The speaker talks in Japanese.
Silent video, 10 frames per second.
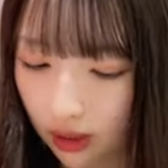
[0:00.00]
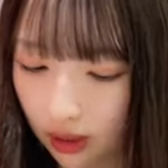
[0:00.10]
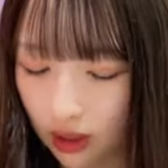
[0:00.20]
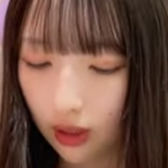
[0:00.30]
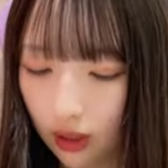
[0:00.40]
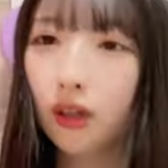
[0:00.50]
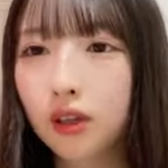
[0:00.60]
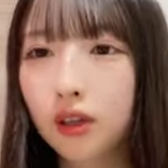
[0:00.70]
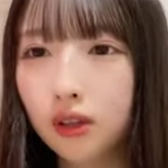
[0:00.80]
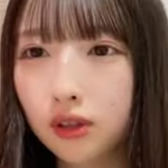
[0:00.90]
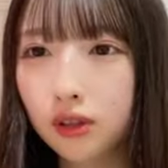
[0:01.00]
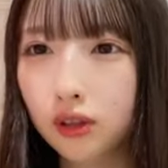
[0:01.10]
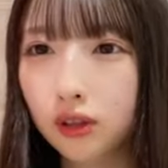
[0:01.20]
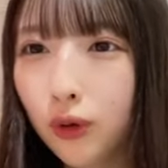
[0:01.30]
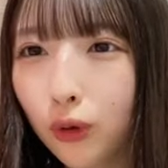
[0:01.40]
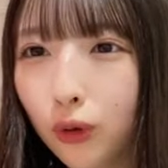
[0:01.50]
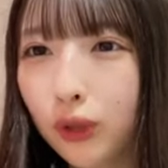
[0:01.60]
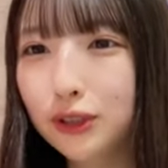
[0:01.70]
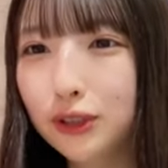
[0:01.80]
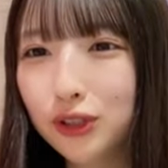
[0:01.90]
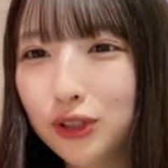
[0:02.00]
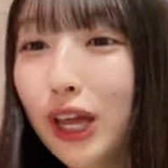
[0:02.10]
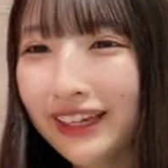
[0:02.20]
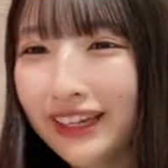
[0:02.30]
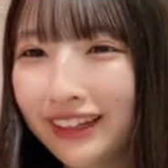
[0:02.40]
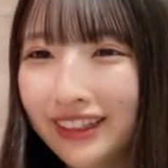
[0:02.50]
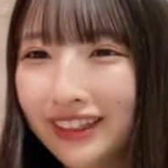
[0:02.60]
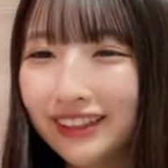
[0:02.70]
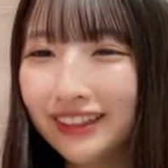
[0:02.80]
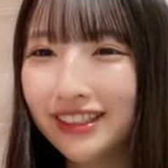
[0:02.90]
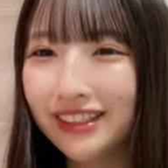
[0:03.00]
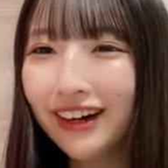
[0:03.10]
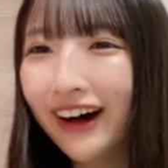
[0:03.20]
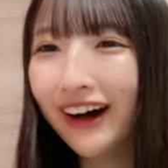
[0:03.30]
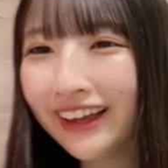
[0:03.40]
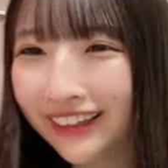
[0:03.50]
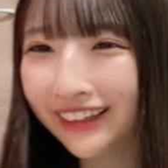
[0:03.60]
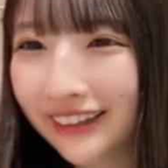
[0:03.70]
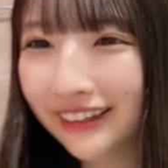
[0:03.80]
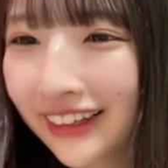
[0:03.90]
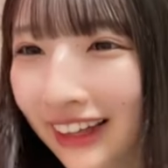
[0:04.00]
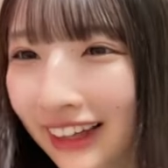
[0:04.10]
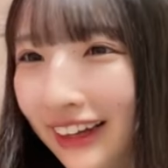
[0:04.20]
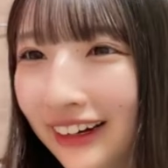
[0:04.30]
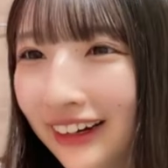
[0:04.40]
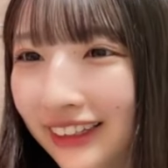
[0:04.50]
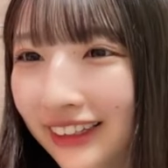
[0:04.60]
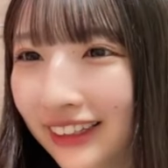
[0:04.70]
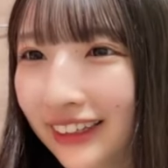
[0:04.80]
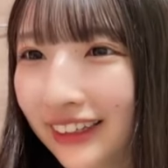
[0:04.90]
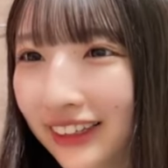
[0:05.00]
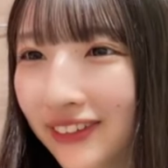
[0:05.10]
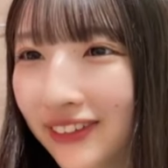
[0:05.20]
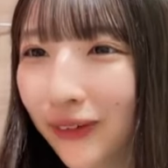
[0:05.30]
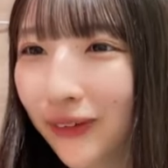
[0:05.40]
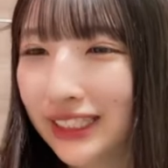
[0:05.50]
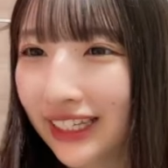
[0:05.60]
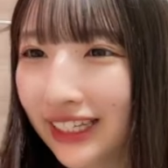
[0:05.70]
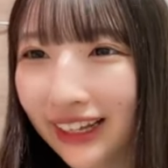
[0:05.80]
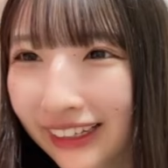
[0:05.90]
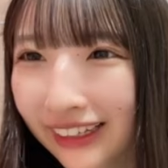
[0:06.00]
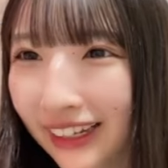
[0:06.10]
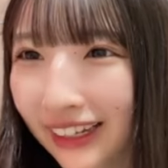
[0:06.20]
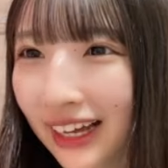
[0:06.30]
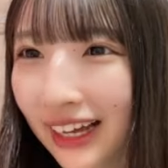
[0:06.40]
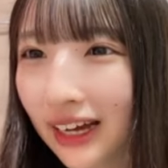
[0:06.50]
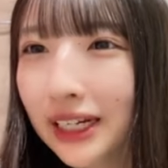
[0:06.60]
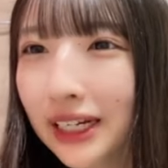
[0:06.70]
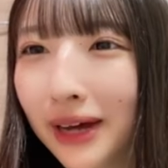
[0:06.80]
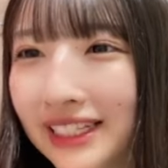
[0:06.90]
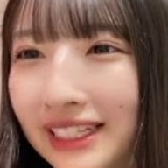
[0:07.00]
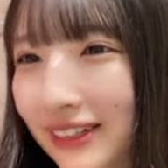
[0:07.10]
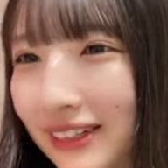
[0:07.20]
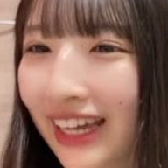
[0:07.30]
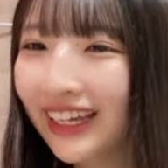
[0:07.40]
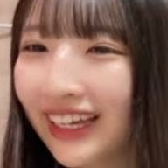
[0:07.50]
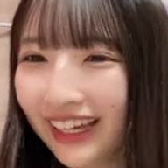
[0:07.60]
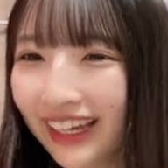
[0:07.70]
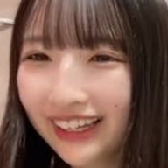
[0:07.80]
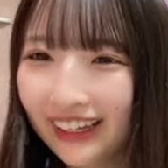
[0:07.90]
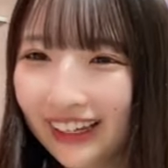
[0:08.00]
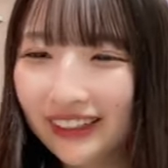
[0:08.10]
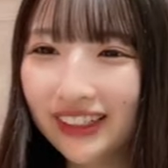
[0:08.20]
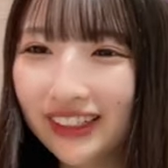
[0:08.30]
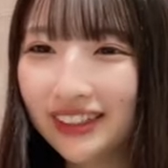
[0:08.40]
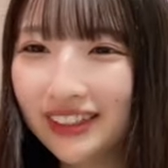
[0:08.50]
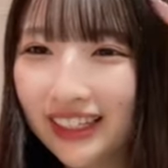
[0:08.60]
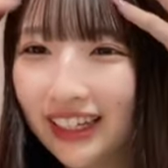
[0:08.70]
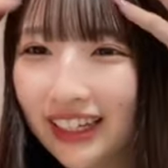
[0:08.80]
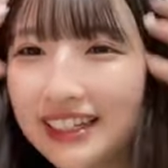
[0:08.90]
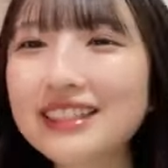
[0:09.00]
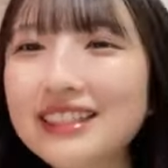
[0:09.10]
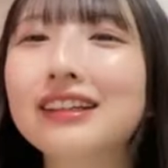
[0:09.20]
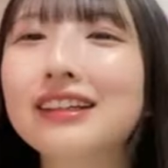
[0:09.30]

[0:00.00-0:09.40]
そうジップロックに分けてたのなんかお外に行く時は小分けにしていい音でしょ ASMR よ